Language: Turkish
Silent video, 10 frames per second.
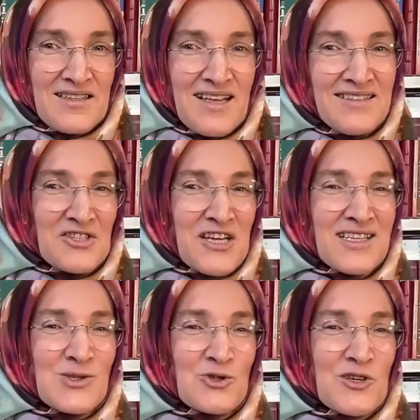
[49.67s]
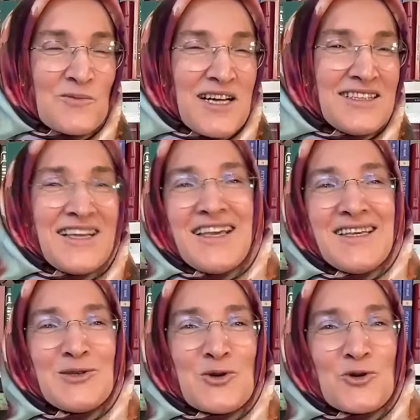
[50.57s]
Ne diyeceğiz o zaman?
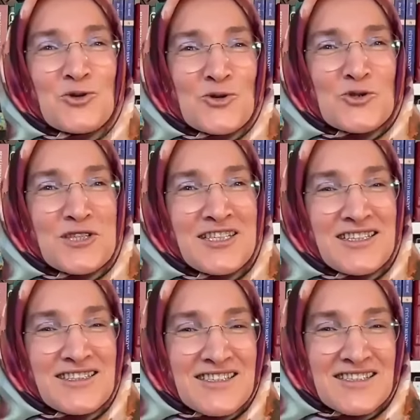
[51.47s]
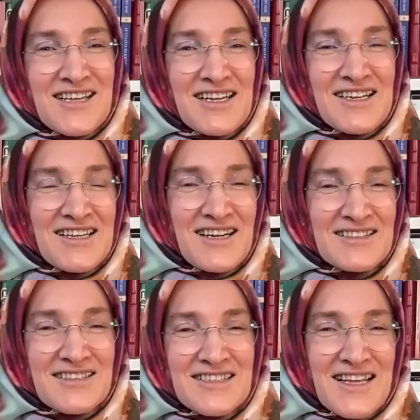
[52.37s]
Ey gökyüzünü yıldızlarla
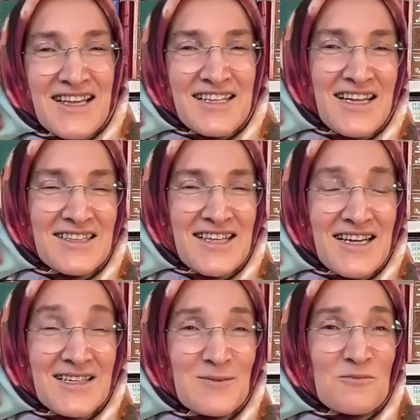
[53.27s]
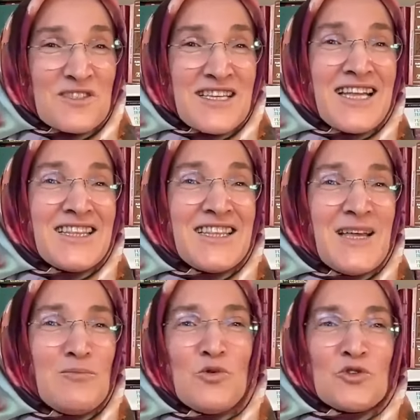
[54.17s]
yaldızlayan Allah'ım sen
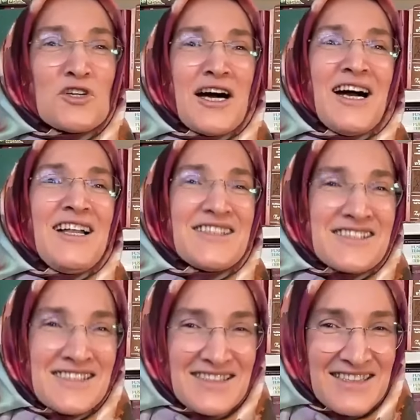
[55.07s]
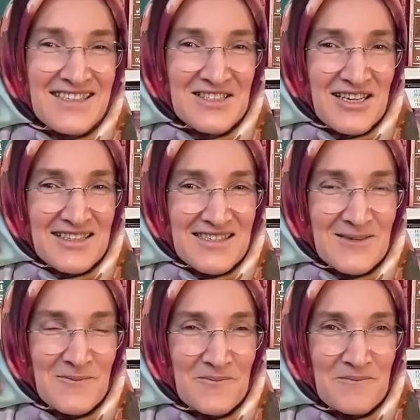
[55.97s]
ne mütealsin diyeceğiz.